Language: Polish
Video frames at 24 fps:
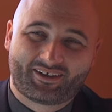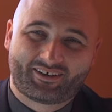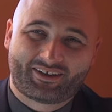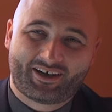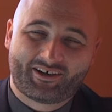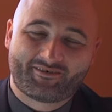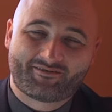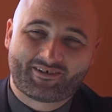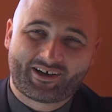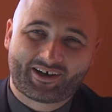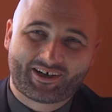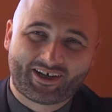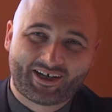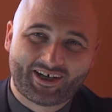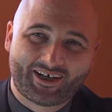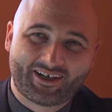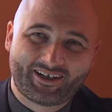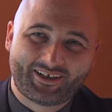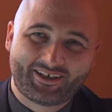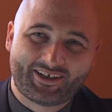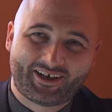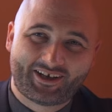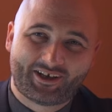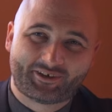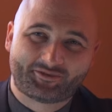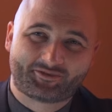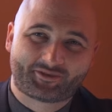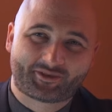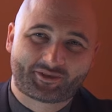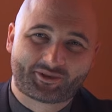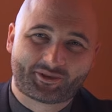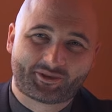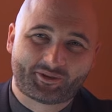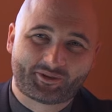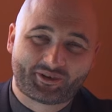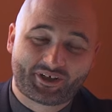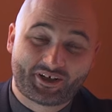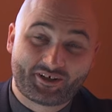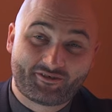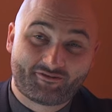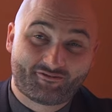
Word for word: Ta Ewangelia, w której